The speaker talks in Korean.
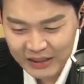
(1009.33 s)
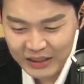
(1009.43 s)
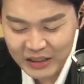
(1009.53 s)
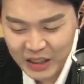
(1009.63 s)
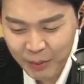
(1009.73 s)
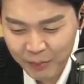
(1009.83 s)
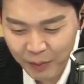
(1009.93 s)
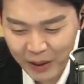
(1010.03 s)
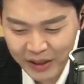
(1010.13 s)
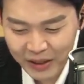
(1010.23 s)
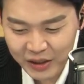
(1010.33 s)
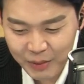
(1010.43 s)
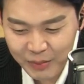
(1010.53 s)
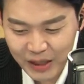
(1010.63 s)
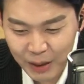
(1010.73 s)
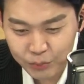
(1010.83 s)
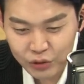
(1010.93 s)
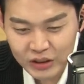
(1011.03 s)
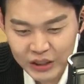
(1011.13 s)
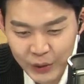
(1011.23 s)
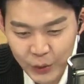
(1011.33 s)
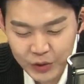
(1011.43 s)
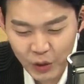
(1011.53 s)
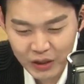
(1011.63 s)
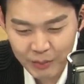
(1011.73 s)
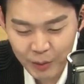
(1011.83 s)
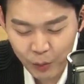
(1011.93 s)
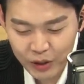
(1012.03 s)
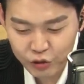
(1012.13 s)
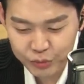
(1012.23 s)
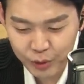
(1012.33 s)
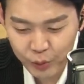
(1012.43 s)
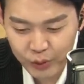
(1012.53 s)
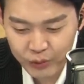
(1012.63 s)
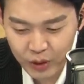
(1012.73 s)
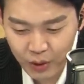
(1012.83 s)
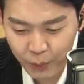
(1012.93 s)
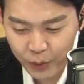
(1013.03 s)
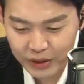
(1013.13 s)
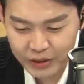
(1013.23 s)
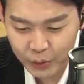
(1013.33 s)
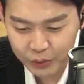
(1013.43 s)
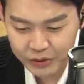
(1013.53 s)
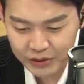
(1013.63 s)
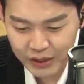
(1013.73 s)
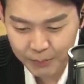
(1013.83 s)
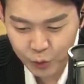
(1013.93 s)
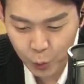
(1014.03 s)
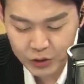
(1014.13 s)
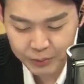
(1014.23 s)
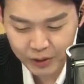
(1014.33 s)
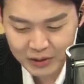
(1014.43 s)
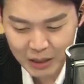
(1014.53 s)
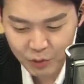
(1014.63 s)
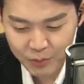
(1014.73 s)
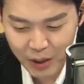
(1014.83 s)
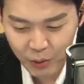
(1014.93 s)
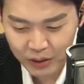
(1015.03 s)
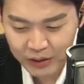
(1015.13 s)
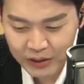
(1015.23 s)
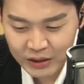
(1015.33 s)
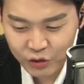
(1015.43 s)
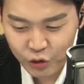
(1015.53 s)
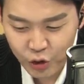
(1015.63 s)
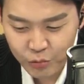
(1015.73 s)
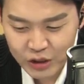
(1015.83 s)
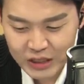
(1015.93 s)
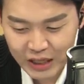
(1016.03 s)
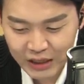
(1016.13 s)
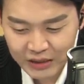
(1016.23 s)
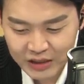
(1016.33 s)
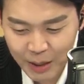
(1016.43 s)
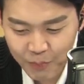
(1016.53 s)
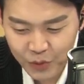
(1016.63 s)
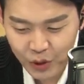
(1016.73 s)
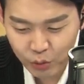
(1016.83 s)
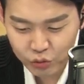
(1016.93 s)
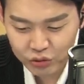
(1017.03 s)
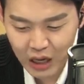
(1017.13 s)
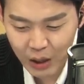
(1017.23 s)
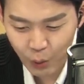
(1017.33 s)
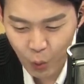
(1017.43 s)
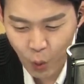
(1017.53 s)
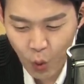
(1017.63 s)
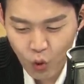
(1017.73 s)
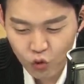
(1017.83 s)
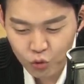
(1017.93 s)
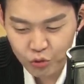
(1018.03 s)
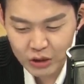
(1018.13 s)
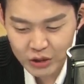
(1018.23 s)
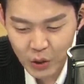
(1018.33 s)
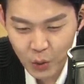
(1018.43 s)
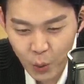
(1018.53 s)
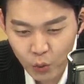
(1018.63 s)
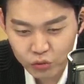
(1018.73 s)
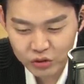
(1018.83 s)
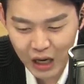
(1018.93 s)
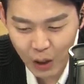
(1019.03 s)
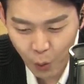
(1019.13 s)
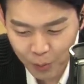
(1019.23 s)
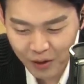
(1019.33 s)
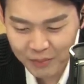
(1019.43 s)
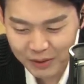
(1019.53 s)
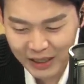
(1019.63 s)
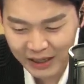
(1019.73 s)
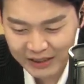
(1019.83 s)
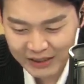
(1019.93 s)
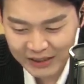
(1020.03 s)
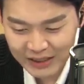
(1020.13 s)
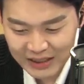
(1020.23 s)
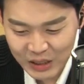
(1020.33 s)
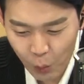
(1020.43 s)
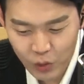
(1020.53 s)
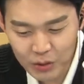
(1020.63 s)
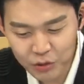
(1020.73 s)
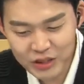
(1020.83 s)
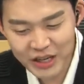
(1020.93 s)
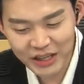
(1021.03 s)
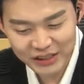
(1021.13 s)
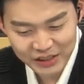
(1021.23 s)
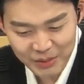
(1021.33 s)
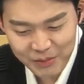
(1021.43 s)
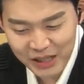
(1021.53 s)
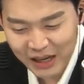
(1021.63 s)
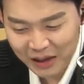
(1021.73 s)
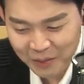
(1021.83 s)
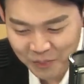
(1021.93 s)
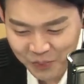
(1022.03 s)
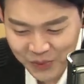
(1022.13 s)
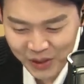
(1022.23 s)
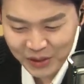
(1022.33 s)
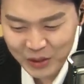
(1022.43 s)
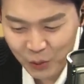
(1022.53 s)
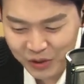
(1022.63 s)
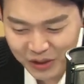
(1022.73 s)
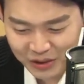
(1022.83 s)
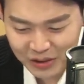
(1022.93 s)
응시 방법 안내해 드립니다. 문자로 정답을 보내주시면 되고요. 보내실 곳은 단문 50원, 장문 100원, 유료 문자 샵 0945, 우물정 0945번입니다. 자, 오늘 문제 드립니다. 자, 오늘은